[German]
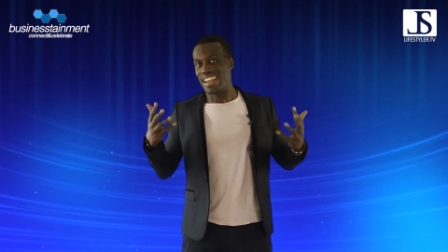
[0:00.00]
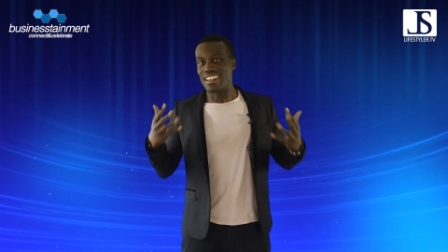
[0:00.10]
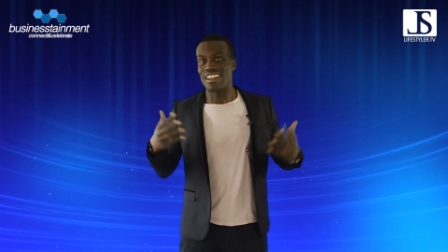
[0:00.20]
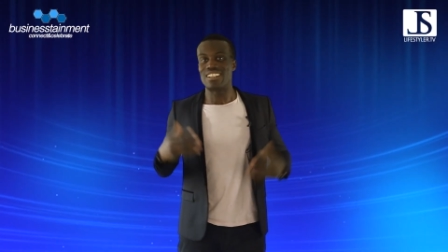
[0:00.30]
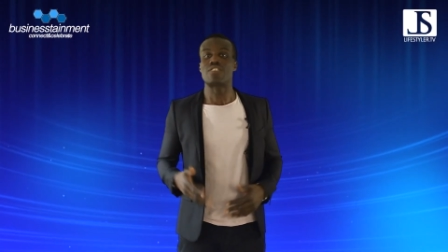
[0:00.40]

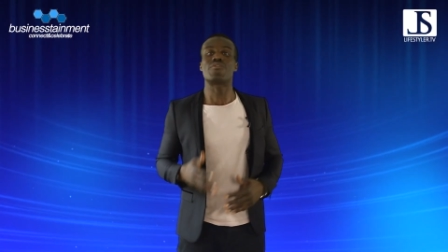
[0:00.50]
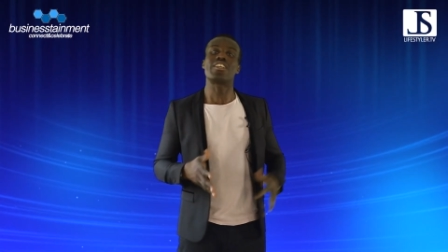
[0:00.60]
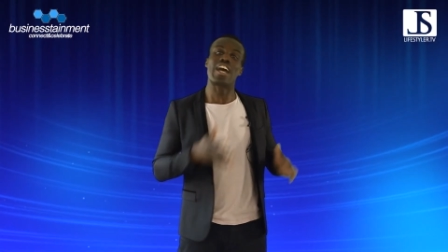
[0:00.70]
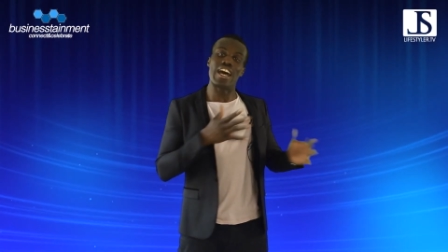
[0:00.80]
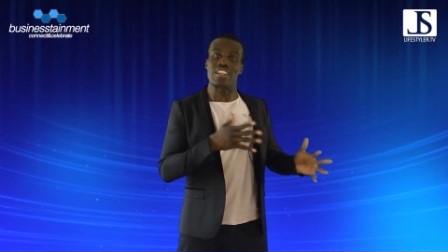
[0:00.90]
anderes, wie
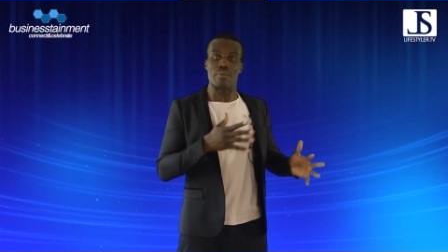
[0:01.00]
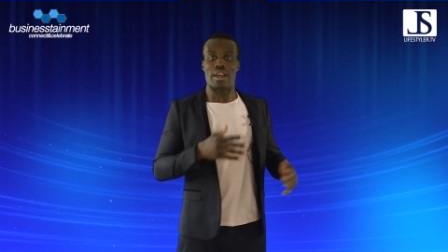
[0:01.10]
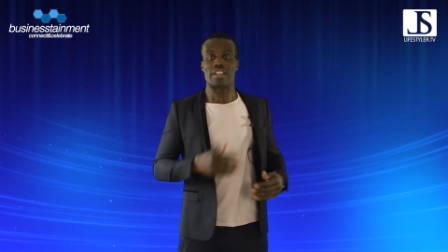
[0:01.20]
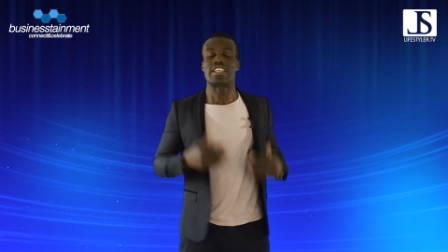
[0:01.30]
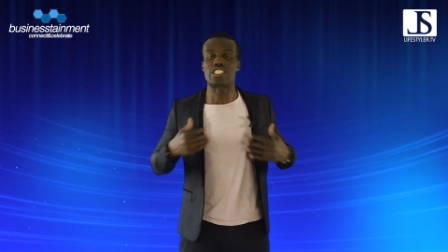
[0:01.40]
die anderen
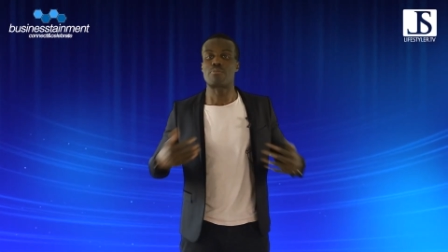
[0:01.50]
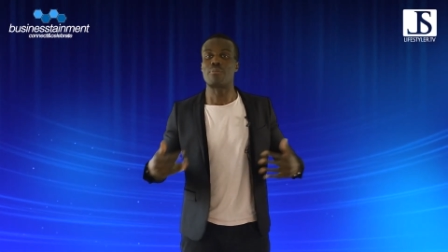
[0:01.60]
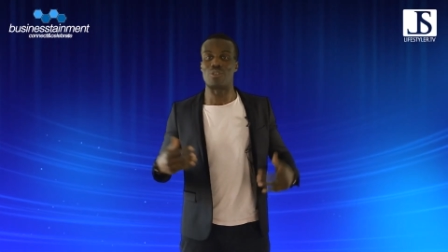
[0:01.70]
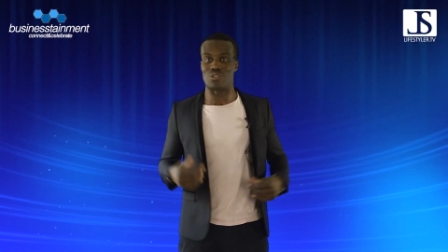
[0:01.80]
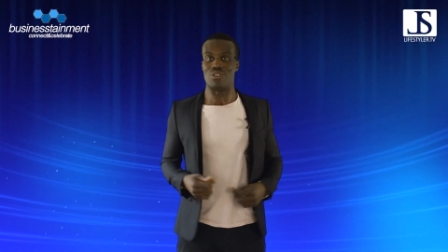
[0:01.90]
machen. Das ist
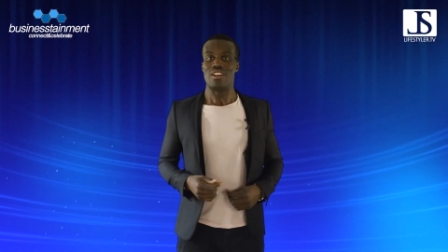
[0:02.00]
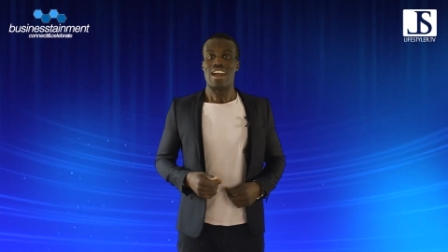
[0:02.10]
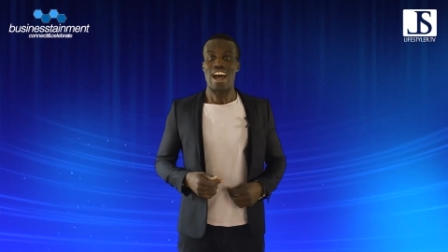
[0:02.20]
mein Motto.